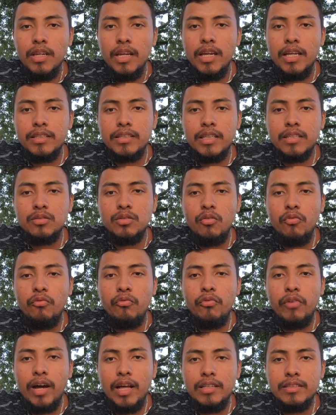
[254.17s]
esas son
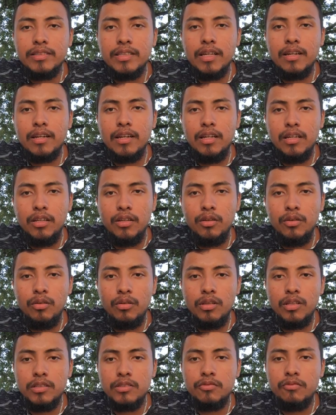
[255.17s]
falsas
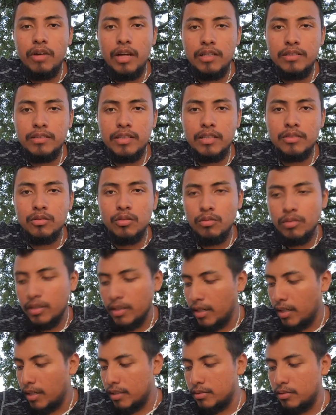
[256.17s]
religiones, falsas
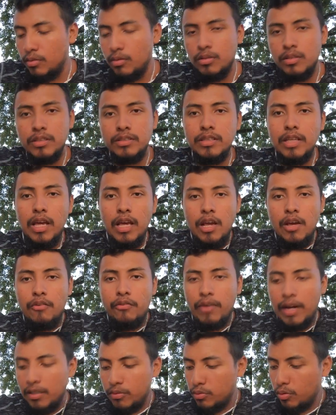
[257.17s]
congregaciones,
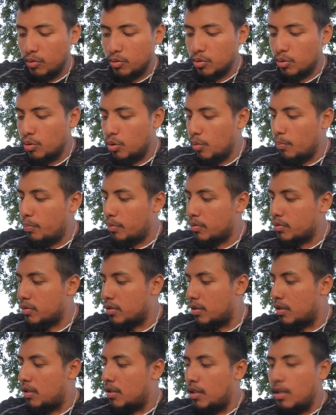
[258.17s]
falsos
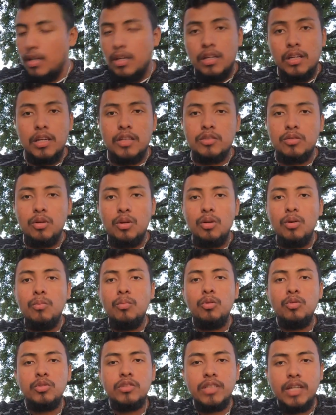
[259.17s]
grupos que solo
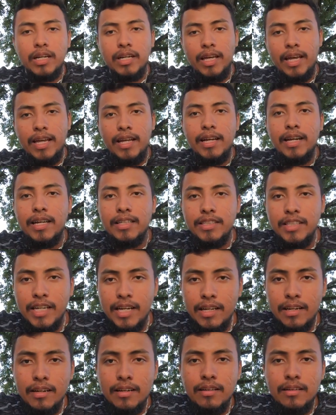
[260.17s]
buscan
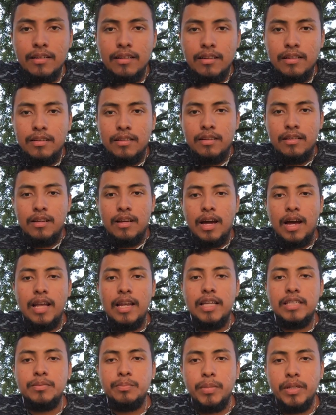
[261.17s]
engañar a
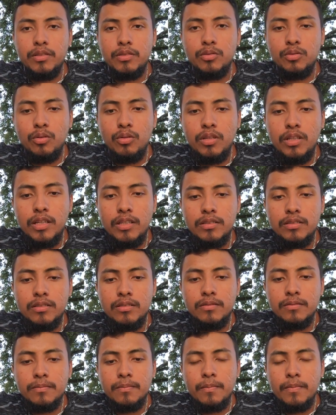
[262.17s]
las
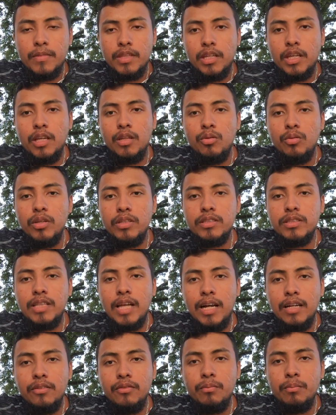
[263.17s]
personas que no
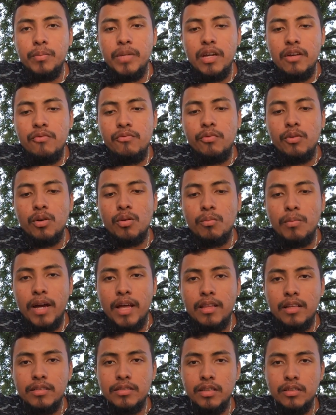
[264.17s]
están bien
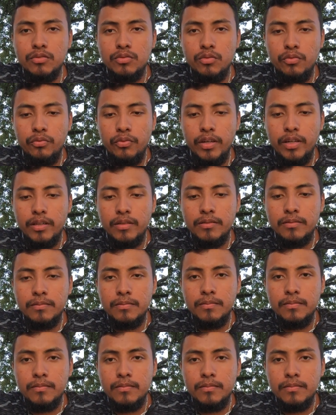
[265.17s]
formadas en su fe.